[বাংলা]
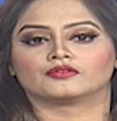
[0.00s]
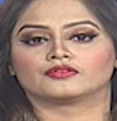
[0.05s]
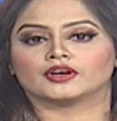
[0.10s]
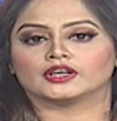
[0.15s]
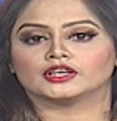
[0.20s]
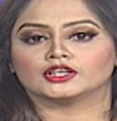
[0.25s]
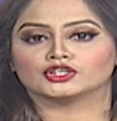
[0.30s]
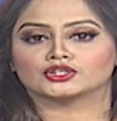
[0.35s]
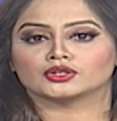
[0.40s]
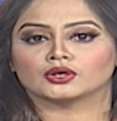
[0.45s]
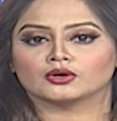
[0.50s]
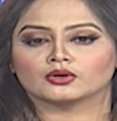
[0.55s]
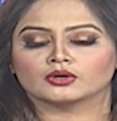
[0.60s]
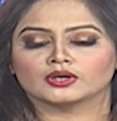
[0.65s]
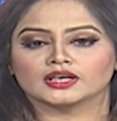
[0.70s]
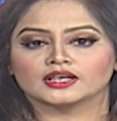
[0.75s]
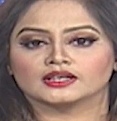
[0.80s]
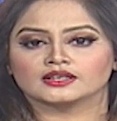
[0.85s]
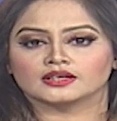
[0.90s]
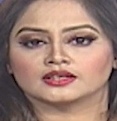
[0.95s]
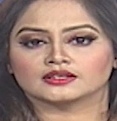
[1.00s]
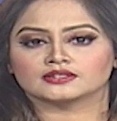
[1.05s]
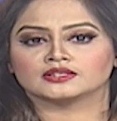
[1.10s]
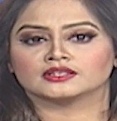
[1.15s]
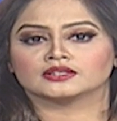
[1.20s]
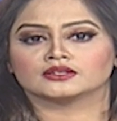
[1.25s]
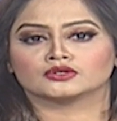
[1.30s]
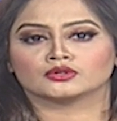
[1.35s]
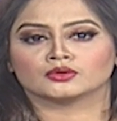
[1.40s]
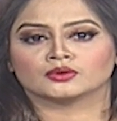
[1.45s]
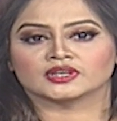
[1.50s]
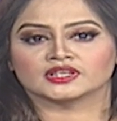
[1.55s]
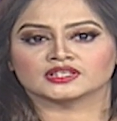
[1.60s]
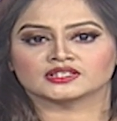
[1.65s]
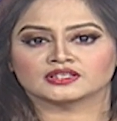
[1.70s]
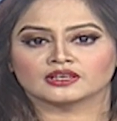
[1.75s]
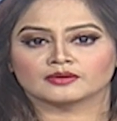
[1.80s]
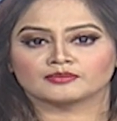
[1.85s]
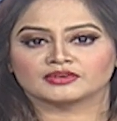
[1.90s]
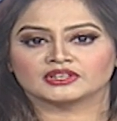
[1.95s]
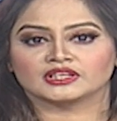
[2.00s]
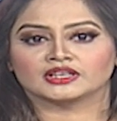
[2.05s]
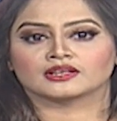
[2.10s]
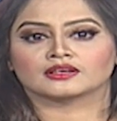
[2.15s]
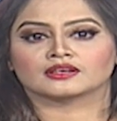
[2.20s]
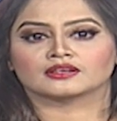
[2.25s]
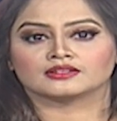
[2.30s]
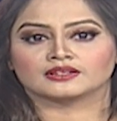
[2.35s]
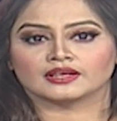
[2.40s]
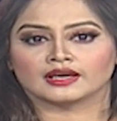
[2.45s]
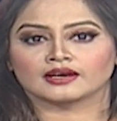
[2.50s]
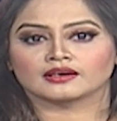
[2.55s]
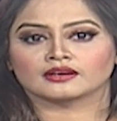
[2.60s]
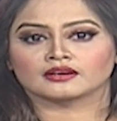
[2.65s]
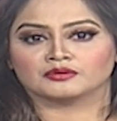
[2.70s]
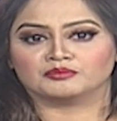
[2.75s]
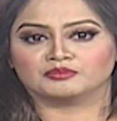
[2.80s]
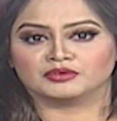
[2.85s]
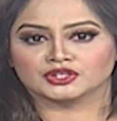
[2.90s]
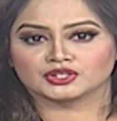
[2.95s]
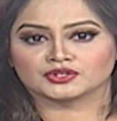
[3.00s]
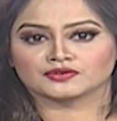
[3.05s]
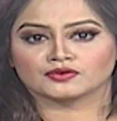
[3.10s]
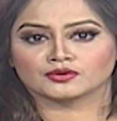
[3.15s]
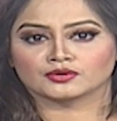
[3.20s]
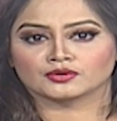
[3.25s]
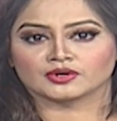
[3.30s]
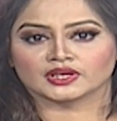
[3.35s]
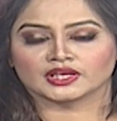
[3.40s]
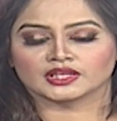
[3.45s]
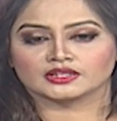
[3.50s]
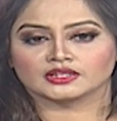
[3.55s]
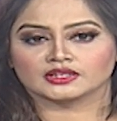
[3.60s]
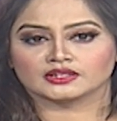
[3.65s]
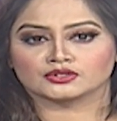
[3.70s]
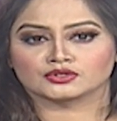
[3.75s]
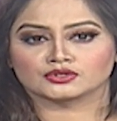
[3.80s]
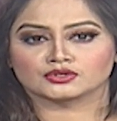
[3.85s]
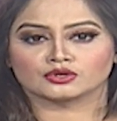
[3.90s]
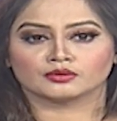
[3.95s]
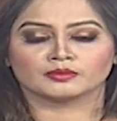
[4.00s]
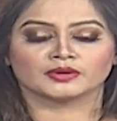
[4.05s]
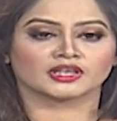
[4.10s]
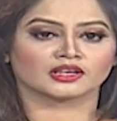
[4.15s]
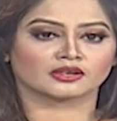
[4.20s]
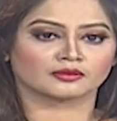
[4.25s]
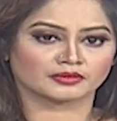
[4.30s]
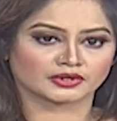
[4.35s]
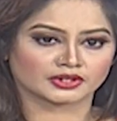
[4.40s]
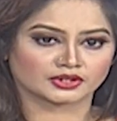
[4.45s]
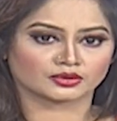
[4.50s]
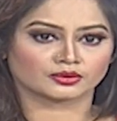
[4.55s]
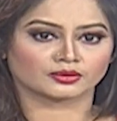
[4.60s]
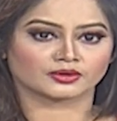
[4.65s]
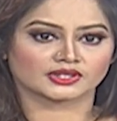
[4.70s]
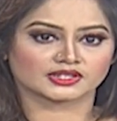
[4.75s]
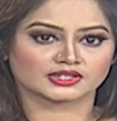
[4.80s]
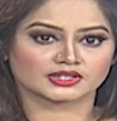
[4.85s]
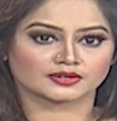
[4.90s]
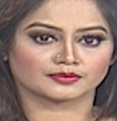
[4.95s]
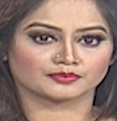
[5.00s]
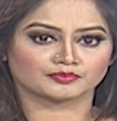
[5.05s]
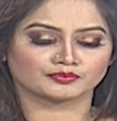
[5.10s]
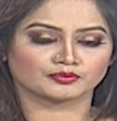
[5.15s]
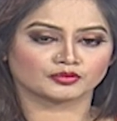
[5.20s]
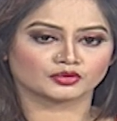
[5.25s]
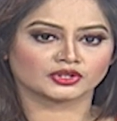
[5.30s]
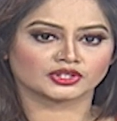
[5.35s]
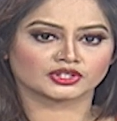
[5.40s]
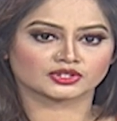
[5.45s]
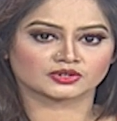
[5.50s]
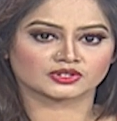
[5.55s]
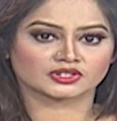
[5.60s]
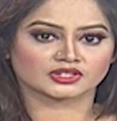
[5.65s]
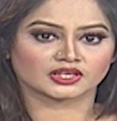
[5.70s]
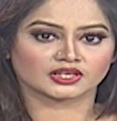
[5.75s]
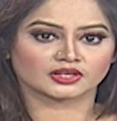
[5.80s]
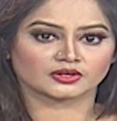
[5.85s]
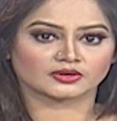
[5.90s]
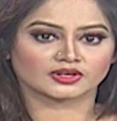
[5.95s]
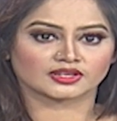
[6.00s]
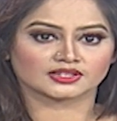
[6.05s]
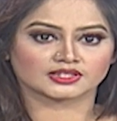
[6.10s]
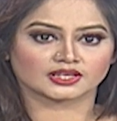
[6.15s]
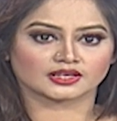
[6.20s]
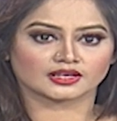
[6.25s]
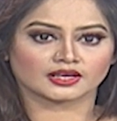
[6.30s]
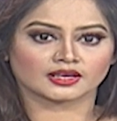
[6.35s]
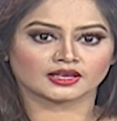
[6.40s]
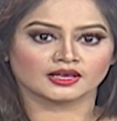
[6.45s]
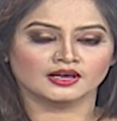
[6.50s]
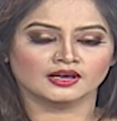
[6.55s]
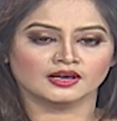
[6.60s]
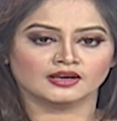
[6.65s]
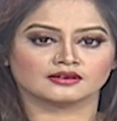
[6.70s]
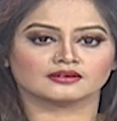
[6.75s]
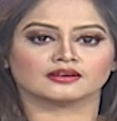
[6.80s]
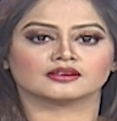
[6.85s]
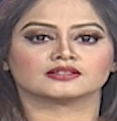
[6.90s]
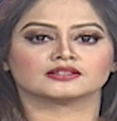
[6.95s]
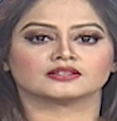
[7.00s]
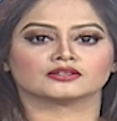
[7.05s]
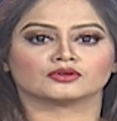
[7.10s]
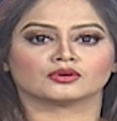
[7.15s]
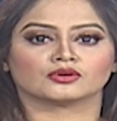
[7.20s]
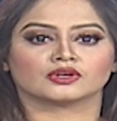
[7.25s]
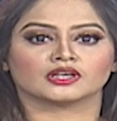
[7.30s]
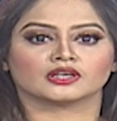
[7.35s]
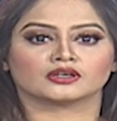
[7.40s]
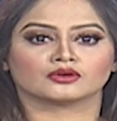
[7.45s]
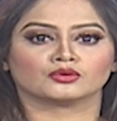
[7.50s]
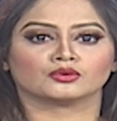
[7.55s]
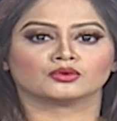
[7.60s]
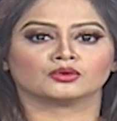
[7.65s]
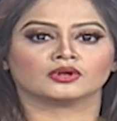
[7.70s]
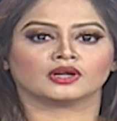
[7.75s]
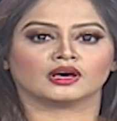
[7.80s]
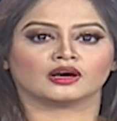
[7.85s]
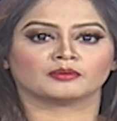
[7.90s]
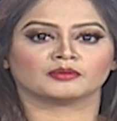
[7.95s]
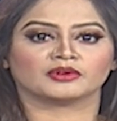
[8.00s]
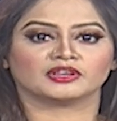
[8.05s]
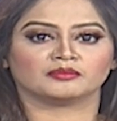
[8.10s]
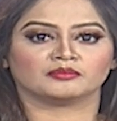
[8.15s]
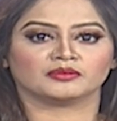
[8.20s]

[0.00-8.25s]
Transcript: ফেনী শহরের নাজির রোডে সেপটিক ট্যাঙ্ক বিস্ফোরণে তিন শ্রমিকের মৃত্যু হয়েছে পুলিশ স্থানীয়রা জানায় নাজির রোডের রুহুল আমিন